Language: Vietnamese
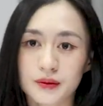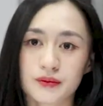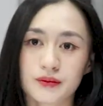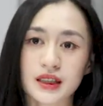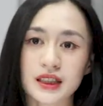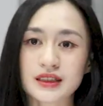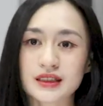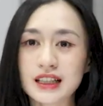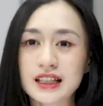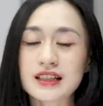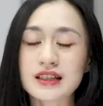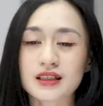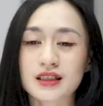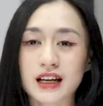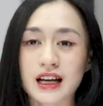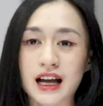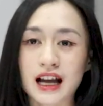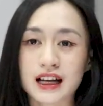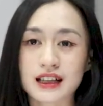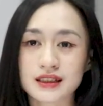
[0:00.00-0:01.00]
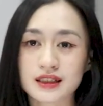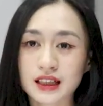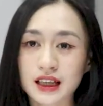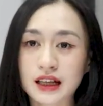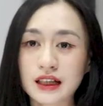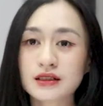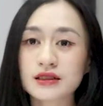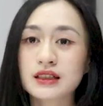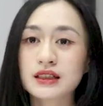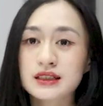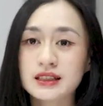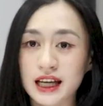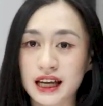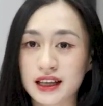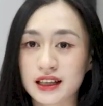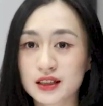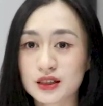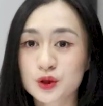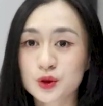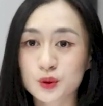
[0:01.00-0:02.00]
Mình tin rằng là những cái người
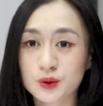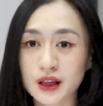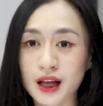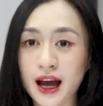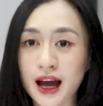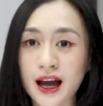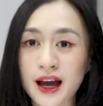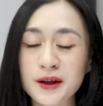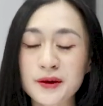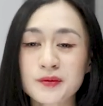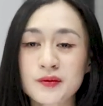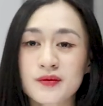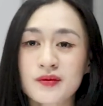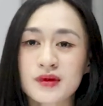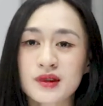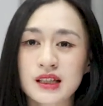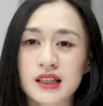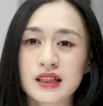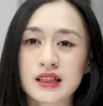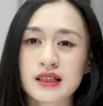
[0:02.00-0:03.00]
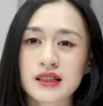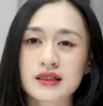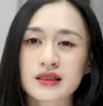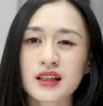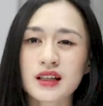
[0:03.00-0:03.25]
trẻ như chúng ta ấy, thì